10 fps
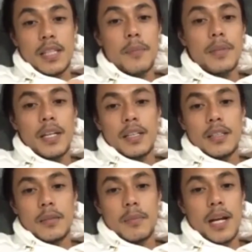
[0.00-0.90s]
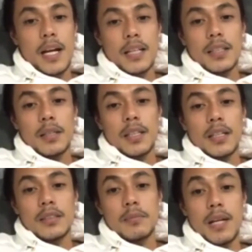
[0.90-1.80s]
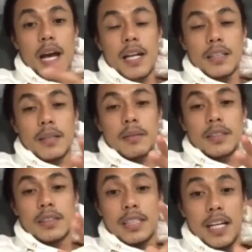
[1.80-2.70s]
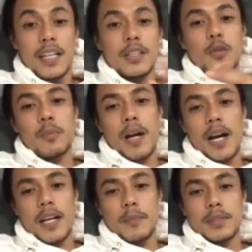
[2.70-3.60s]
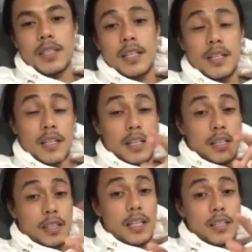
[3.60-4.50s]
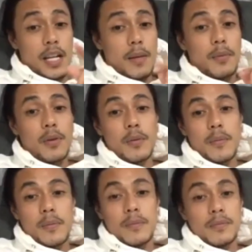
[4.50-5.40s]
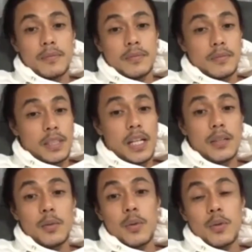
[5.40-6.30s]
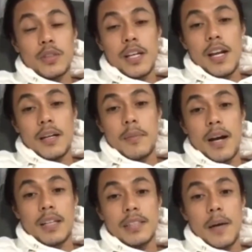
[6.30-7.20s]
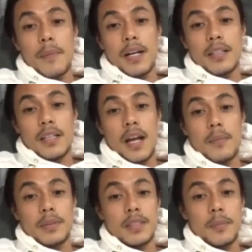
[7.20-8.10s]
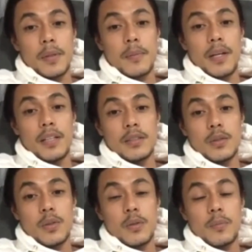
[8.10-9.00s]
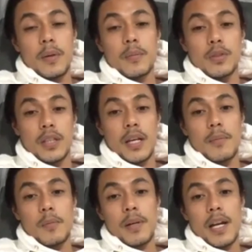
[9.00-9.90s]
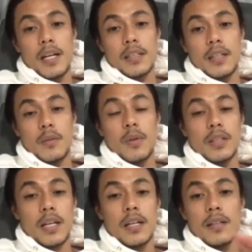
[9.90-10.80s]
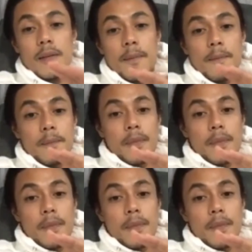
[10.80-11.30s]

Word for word: someday mararating ni rin, mararating niya rin yung pangarap niya. Kit, alam ko ilang tulog na lang makakasama ka na namin sa PBA. So pagbutihan mo palagi. Huwag kang